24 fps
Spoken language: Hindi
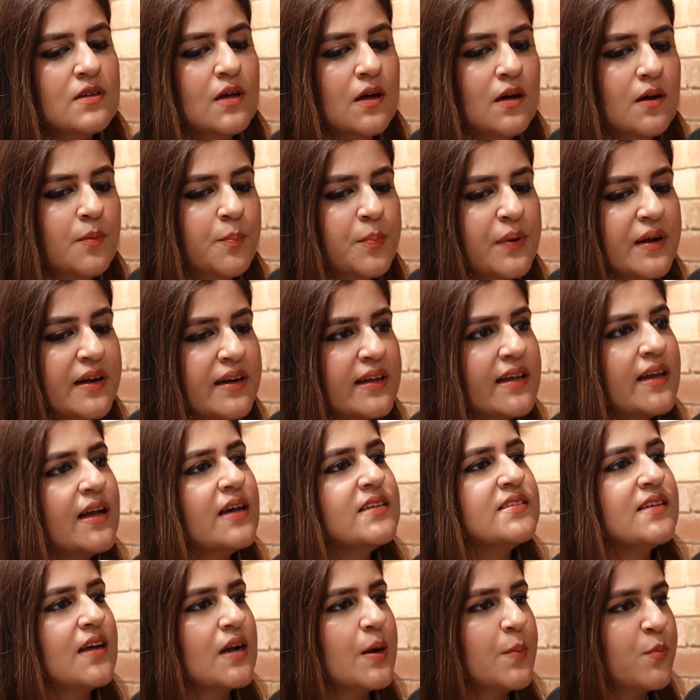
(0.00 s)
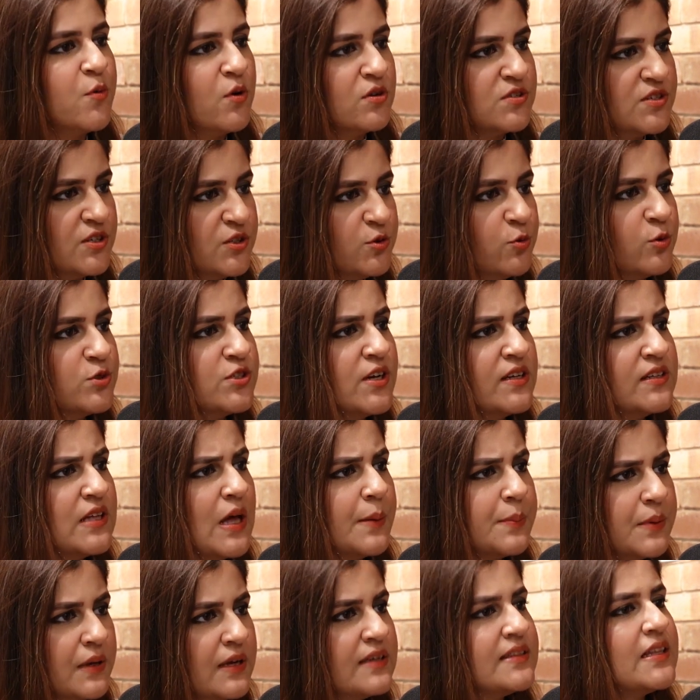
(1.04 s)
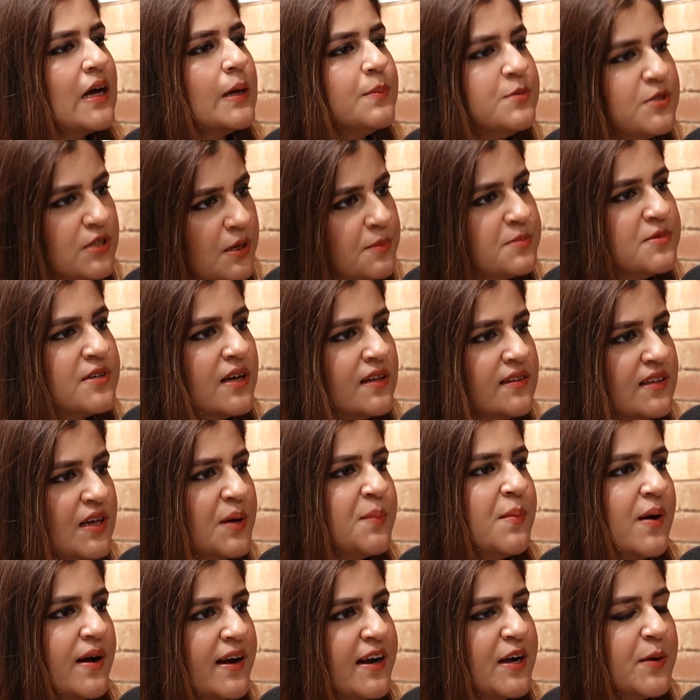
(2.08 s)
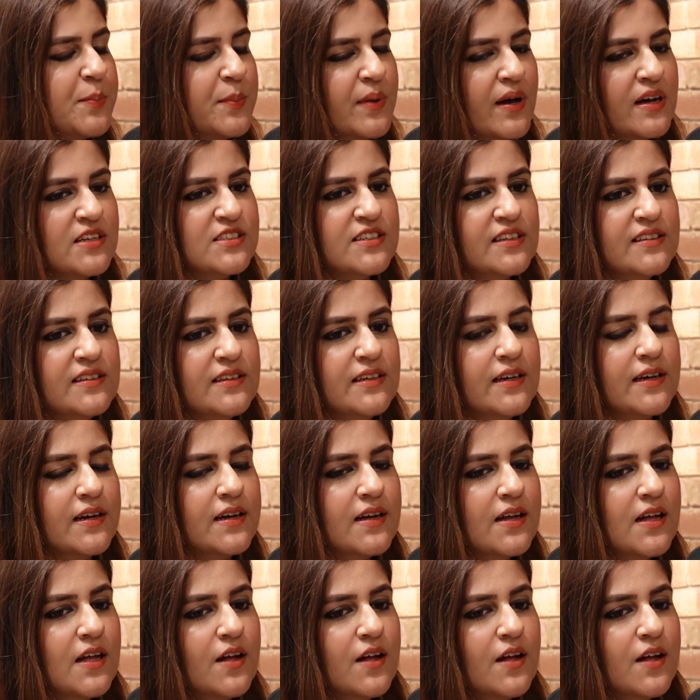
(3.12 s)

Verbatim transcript: प्रिंटिंग का सारा प्रोसेस हो जाता है आपकी किताब छप जाती है मार्केट में आ जाती है